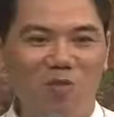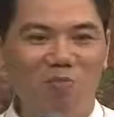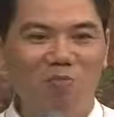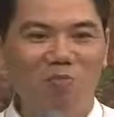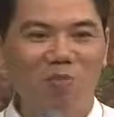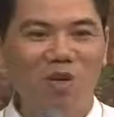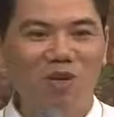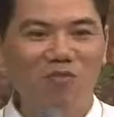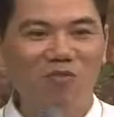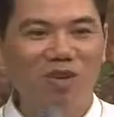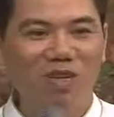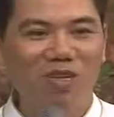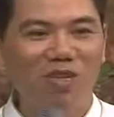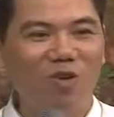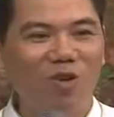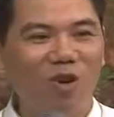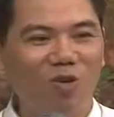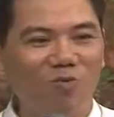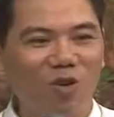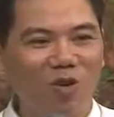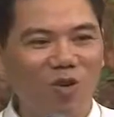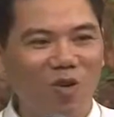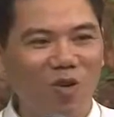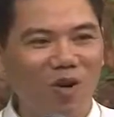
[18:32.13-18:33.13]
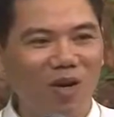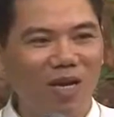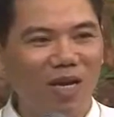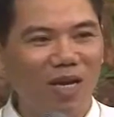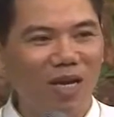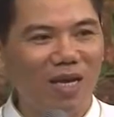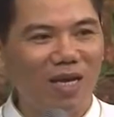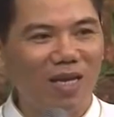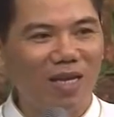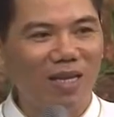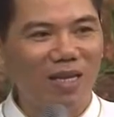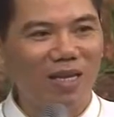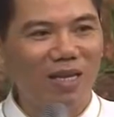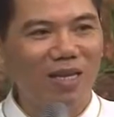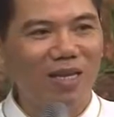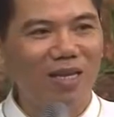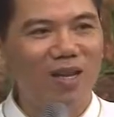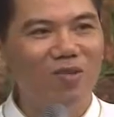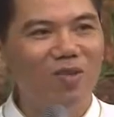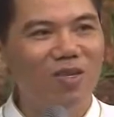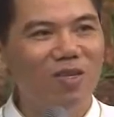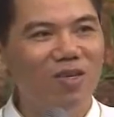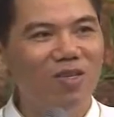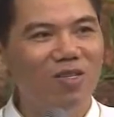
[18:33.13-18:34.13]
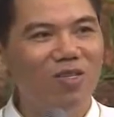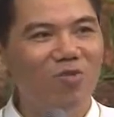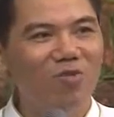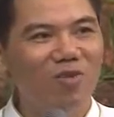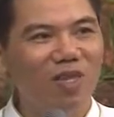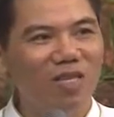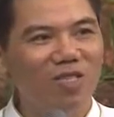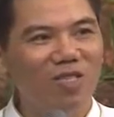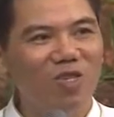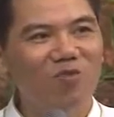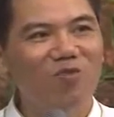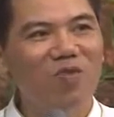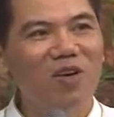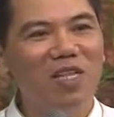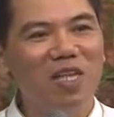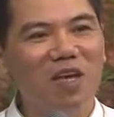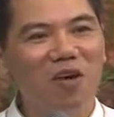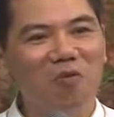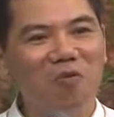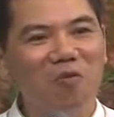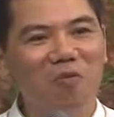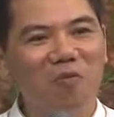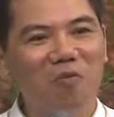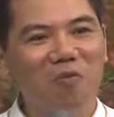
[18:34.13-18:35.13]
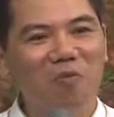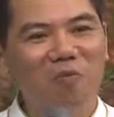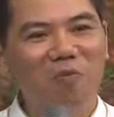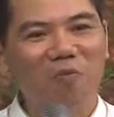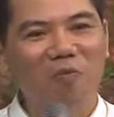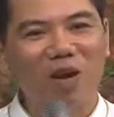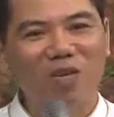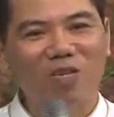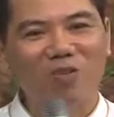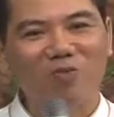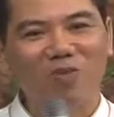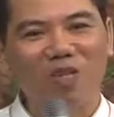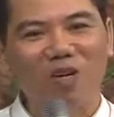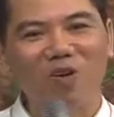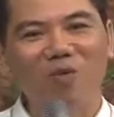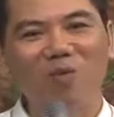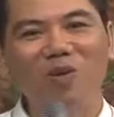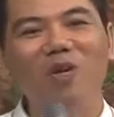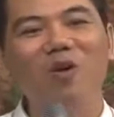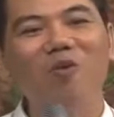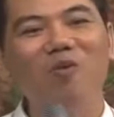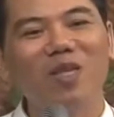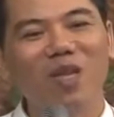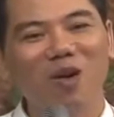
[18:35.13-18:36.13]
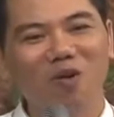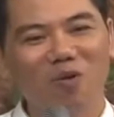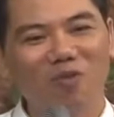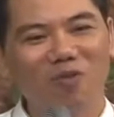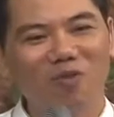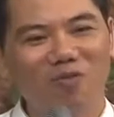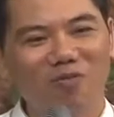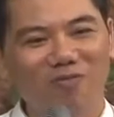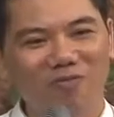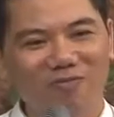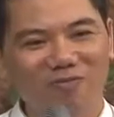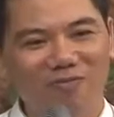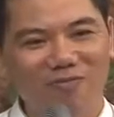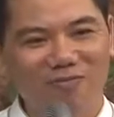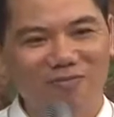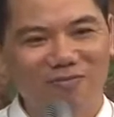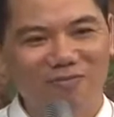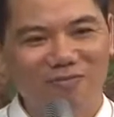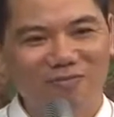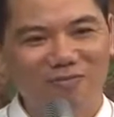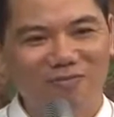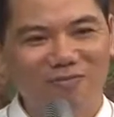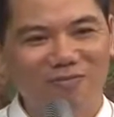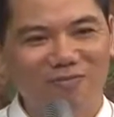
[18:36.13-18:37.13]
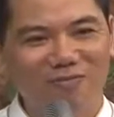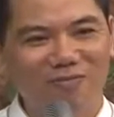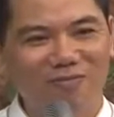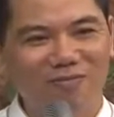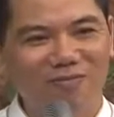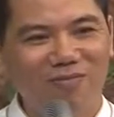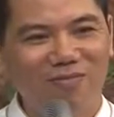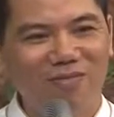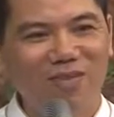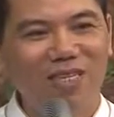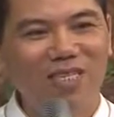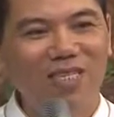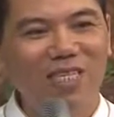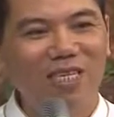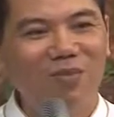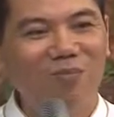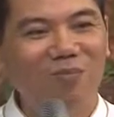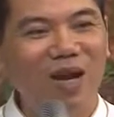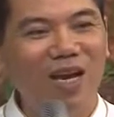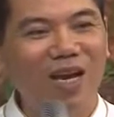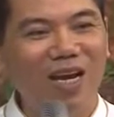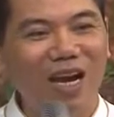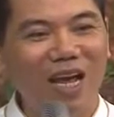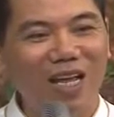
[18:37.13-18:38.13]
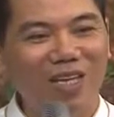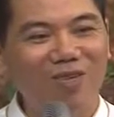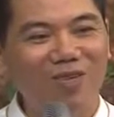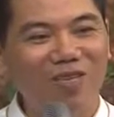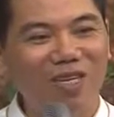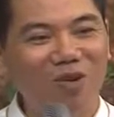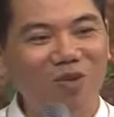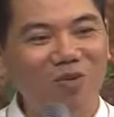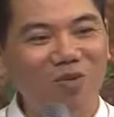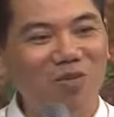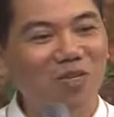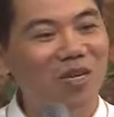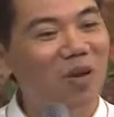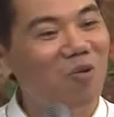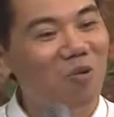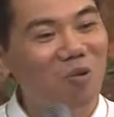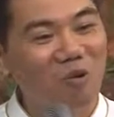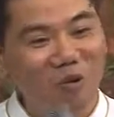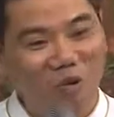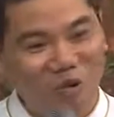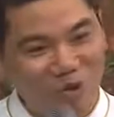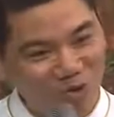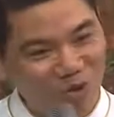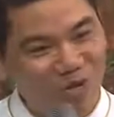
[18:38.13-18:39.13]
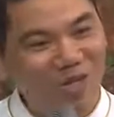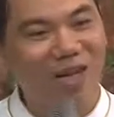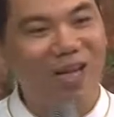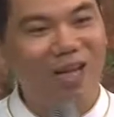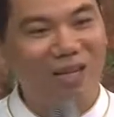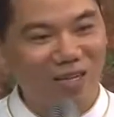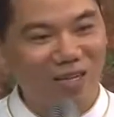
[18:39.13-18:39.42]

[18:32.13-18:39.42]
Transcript: Bởi vì như con vừa nói là nếu như chúng ta sống với nhau mà chúng ta không hiểu nhau thì chỉ mang lại cho nhau những đau khổ thôi ạ.